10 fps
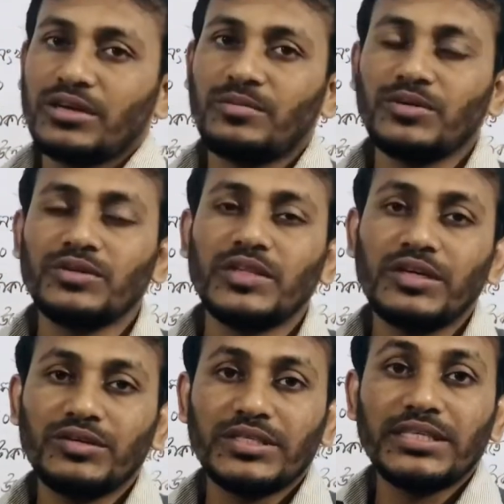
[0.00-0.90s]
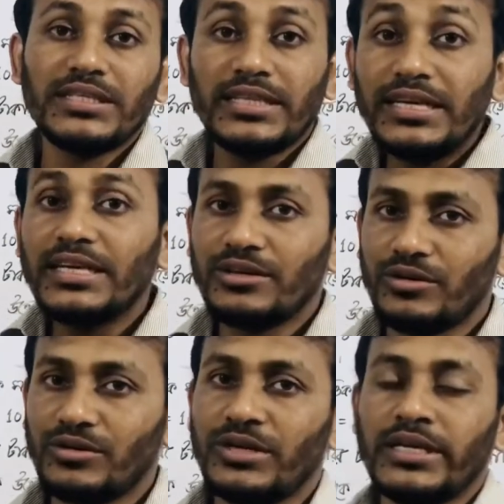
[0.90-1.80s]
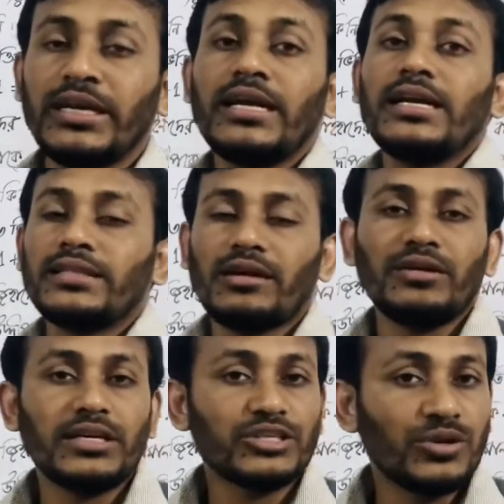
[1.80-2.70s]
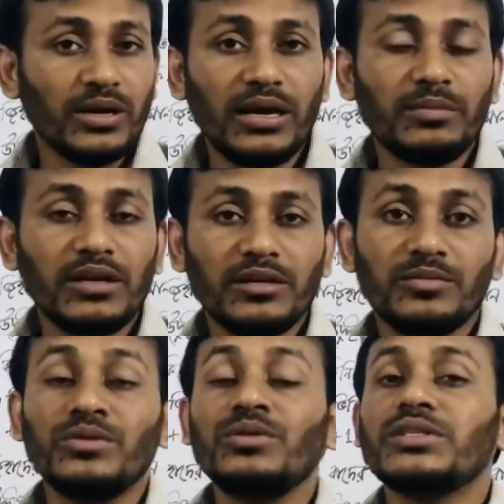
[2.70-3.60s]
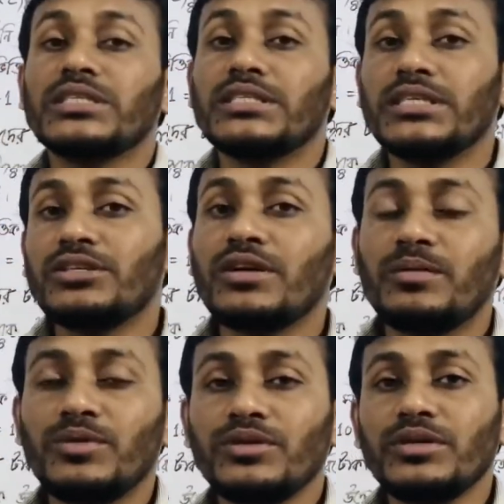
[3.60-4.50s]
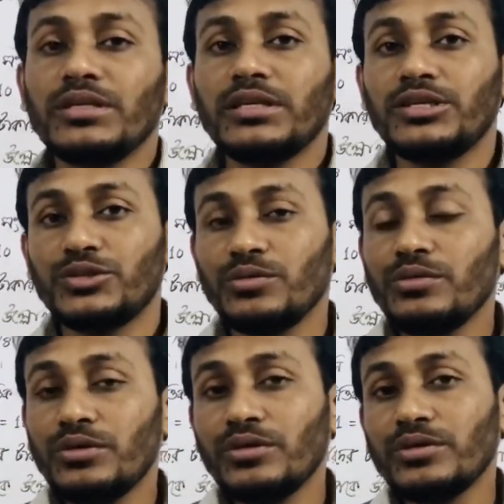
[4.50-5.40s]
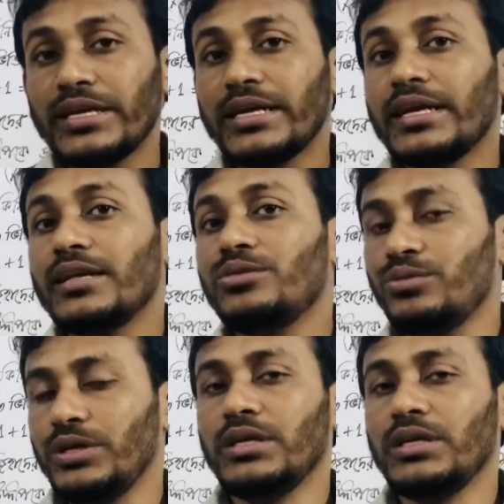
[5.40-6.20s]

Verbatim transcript: পদ্ধতি হচ্ছে তিনটি অঙ্ক নিয়ে তাহলে এটার সঙ্গে আমরা লিখব যে যে সংখ্যা পদ্ধতিতে শূন্য থেকে দুই